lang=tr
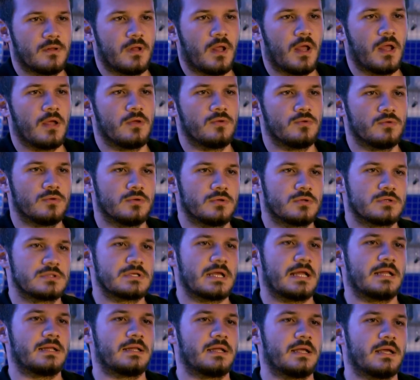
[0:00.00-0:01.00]
E
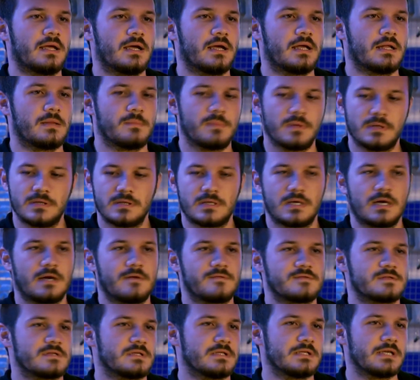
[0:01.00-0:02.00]
sen de yani balık
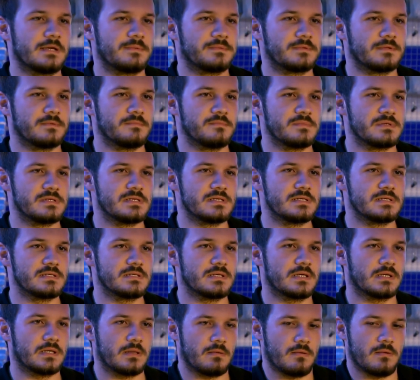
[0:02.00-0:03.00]
hafızalı yaptın bizi
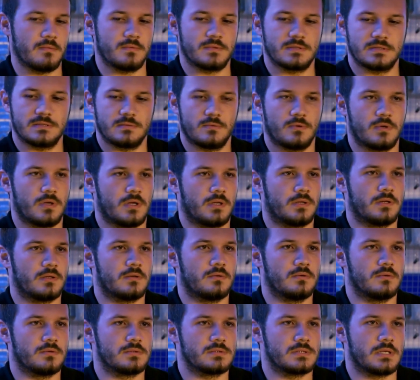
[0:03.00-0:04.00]
iyice. Tamam kızım onu
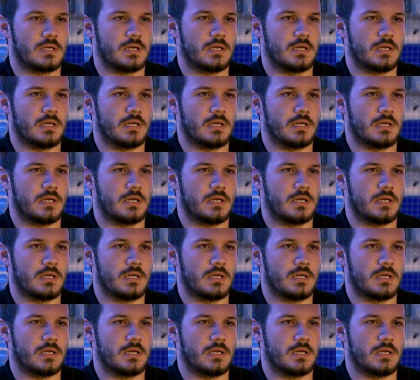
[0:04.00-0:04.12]
hatırlıyoruz